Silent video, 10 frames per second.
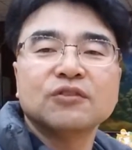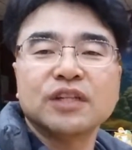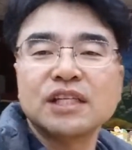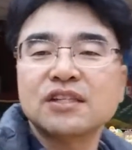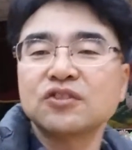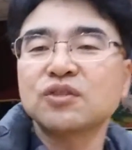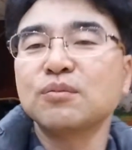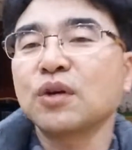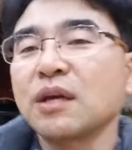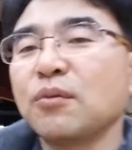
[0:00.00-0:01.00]
우리 인천
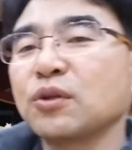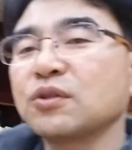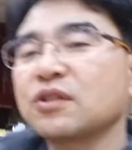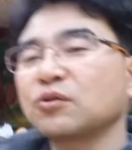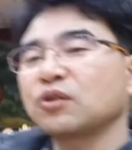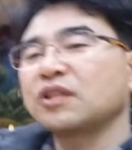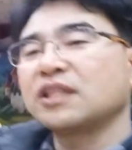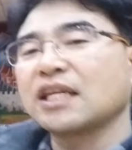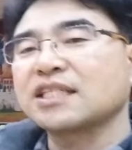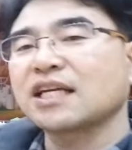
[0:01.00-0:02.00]
순복계 모든
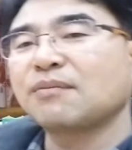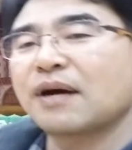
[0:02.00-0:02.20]
성도들 되시길